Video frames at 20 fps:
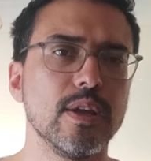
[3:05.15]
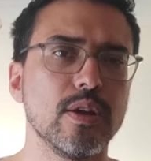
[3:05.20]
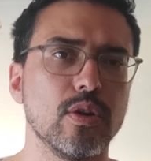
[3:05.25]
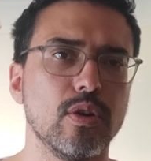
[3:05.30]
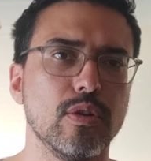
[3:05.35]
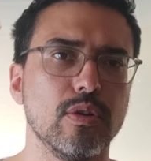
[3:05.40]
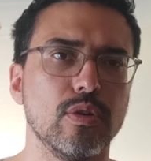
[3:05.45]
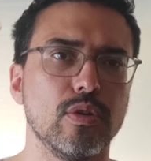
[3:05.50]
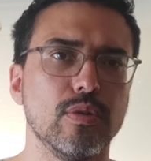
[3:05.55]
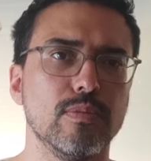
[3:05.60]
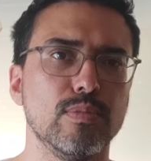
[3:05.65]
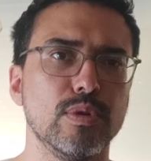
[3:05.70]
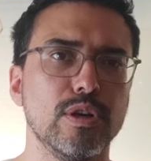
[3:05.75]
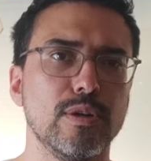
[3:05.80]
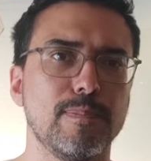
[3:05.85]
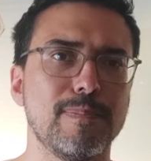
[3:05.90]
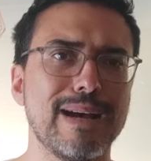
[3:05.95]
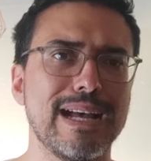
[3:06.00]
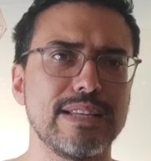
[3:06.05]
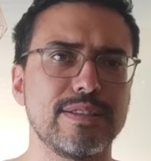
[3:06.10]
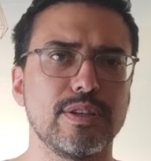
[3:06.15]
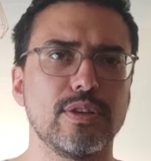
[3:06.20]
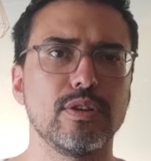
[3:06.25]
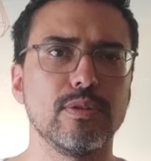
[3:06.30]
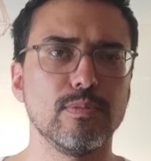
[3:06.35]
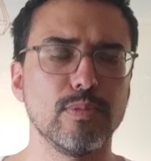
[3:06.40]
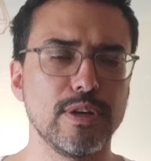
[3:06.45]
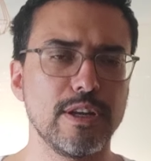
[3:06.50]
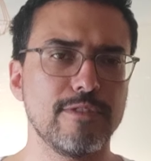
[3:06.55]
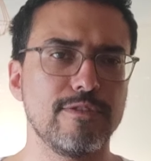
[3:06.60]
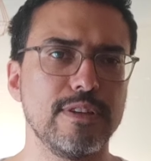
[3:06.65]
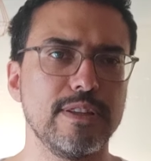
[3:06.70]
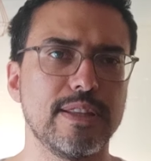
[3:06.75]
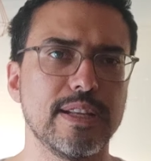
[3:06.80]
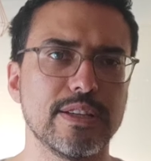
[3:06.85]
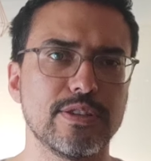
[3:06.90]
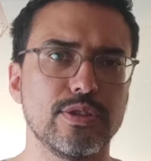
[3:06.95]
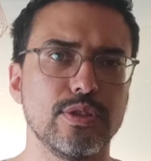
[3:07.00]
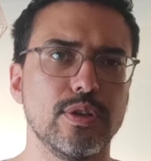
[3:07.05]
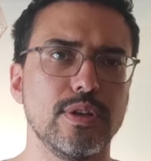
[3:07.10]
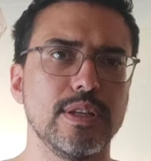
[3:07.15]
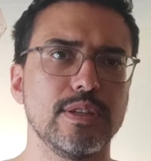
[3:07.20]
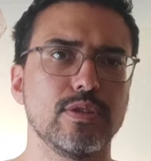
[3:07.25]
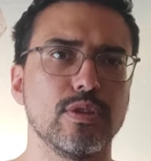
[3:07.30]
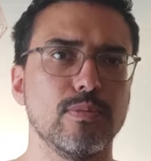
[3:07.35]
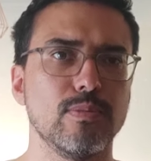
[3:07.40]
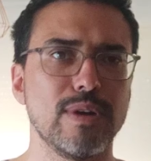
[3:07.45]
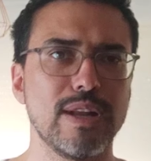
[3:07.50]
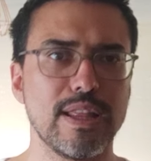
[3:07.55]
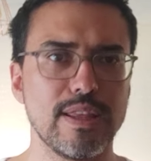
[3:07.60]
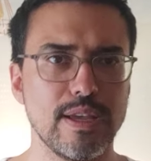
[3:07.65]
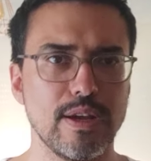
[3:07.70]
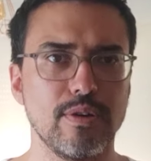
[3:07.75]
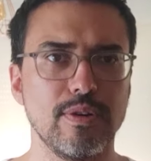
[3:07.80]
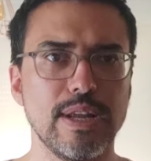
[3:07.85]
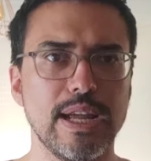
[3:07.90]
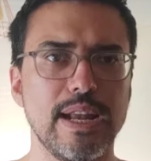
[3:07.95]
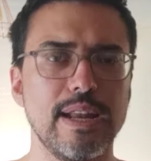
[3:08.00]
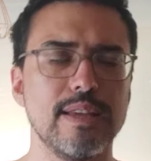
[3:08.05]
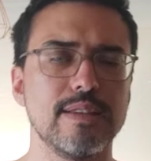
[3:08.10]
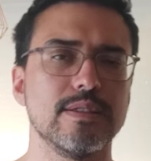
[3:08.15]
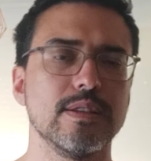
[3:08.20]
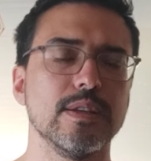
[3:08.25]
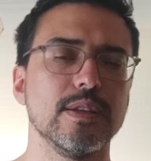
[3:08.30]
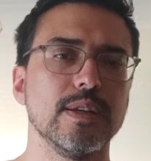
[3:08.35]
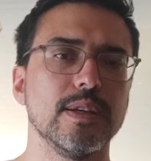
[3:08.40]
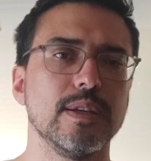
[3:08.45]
con buenos pases, con buenas filtraciones, con buenas diagonales.